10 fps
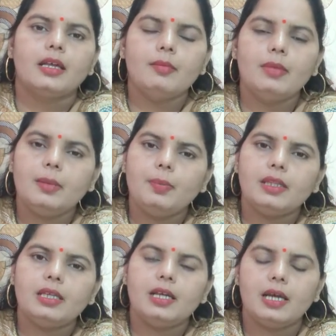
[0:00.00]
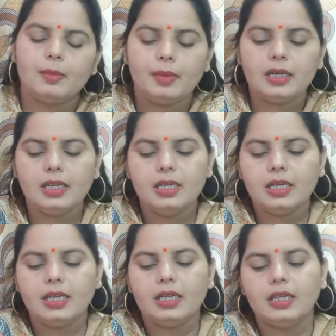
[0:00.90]
कि मेरे पति घर पर
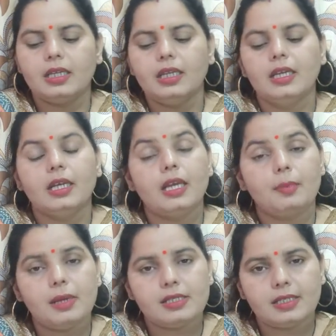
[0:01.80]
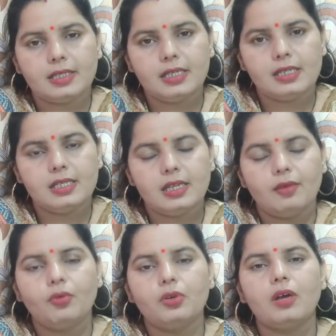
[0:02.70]
नहीं आए हैं कृपा शंकर जी
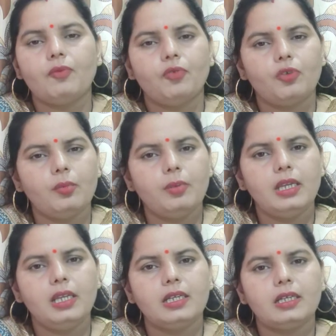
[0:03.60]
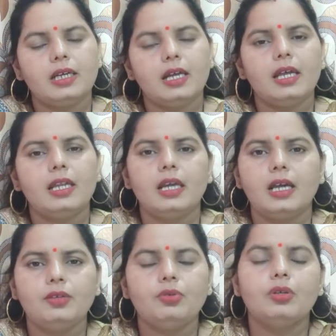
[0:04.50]
उनका फोन भी नहीं लग रहा है ना
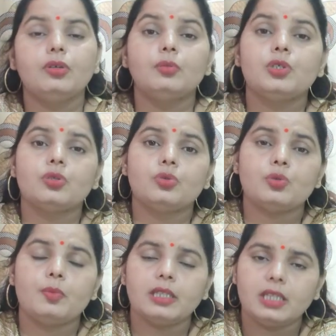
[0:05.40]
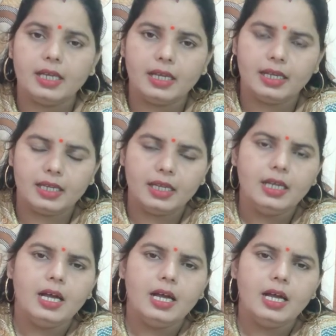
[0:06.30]
ही उन्होंने मुझे कुछ बताया है